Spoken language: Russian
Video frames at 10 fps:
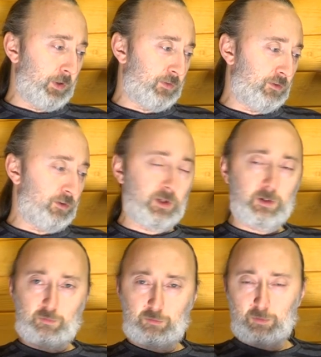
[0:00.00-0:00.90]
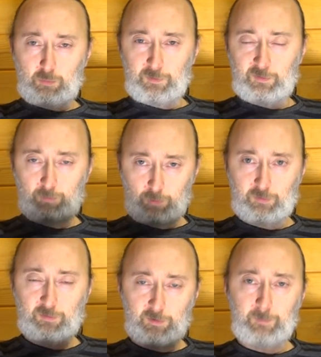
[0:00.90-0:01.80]
зачитал все его письмо
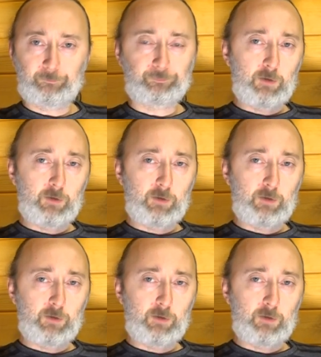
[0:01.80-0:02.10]
с